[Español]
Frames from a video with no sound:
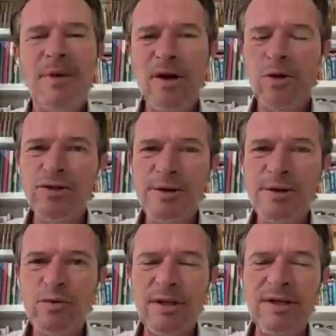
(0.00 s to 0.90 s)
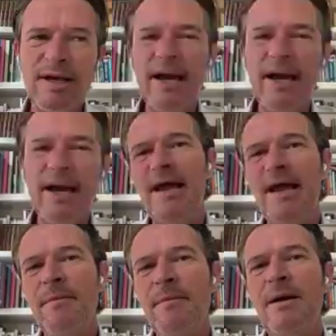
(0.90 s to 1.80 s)
Pero nos dimos cuenta que ya con
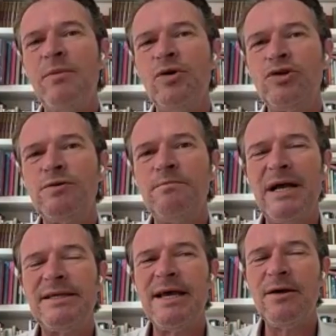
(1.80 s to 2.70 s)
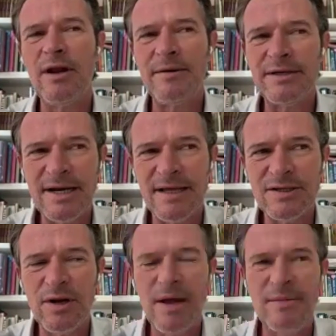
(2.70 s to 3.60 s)
Pacari habíamos pasado la barrera
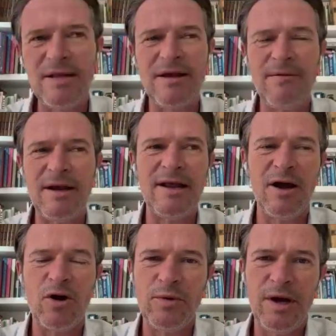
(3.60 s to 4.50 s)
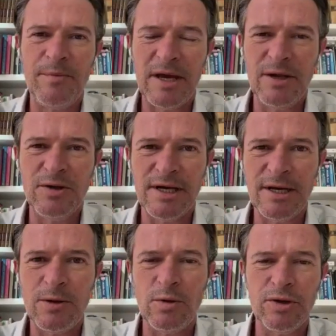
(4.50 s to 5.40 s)
de solamente hablar de la comunidad de pequeños
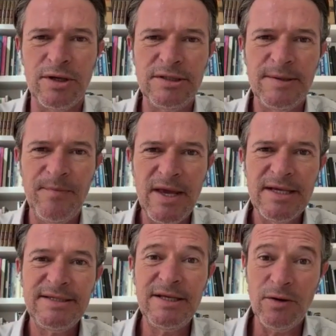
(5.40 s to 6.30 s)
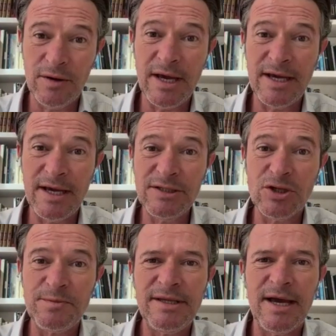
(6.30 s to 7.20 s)
agricultores, sino que en
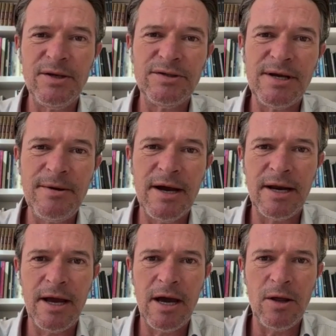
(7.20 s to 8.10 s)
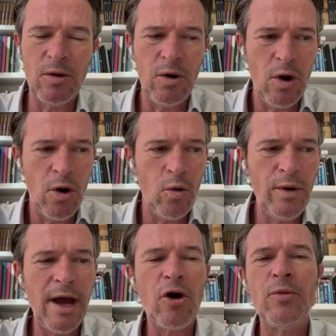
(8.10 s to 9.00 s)
estos 20 años se había creado
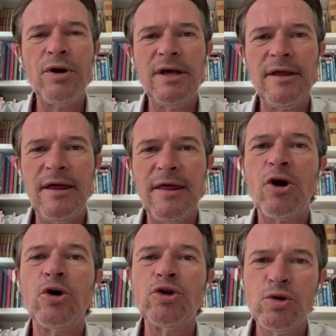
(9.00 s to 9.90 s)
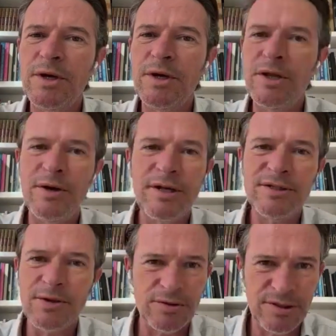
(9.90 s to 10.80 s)
una comunidad de
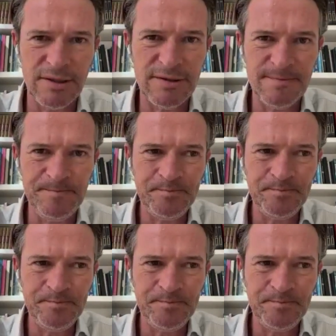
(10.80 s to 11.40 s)
consumidores conscientes.